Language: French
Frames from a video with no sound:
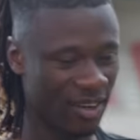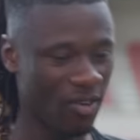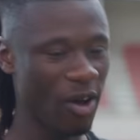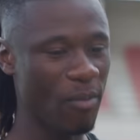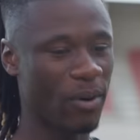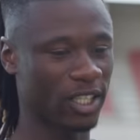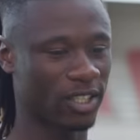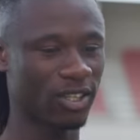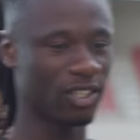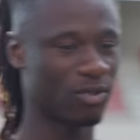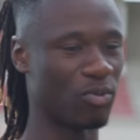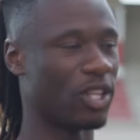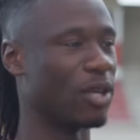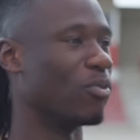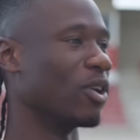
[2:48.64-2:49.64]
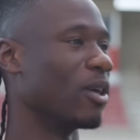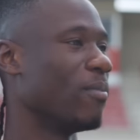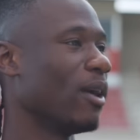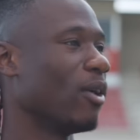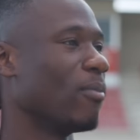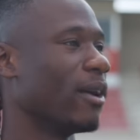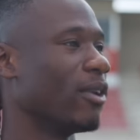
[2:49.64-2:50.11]
Ouais, bah, je je me débrouillais
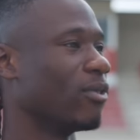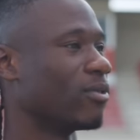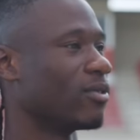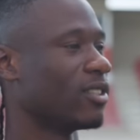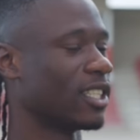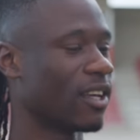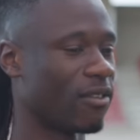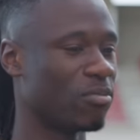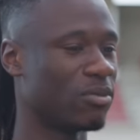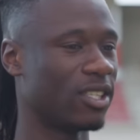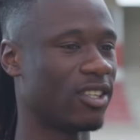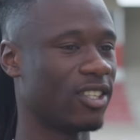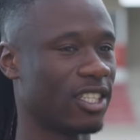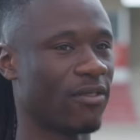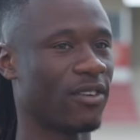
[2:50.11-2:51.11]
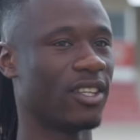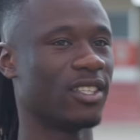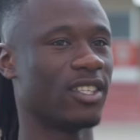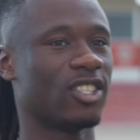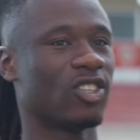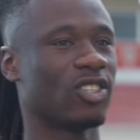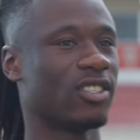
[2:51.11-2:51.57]
bien en ballon. J'avais une petite, j'avais des
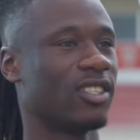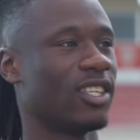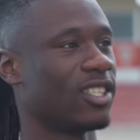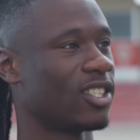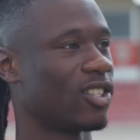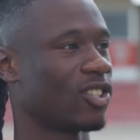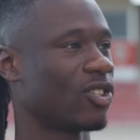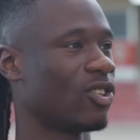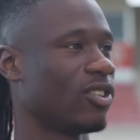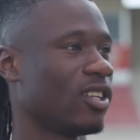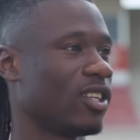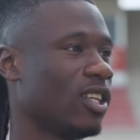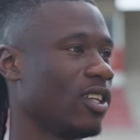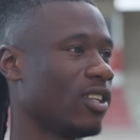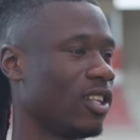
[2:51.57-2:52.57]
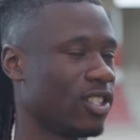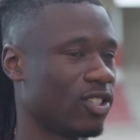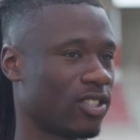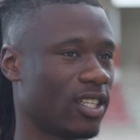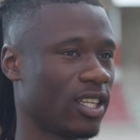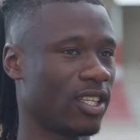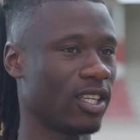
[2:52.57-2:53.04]
essences, des essences euh, techniques,
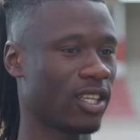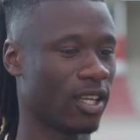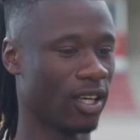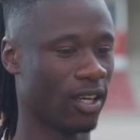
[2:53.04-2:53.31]
essences technique.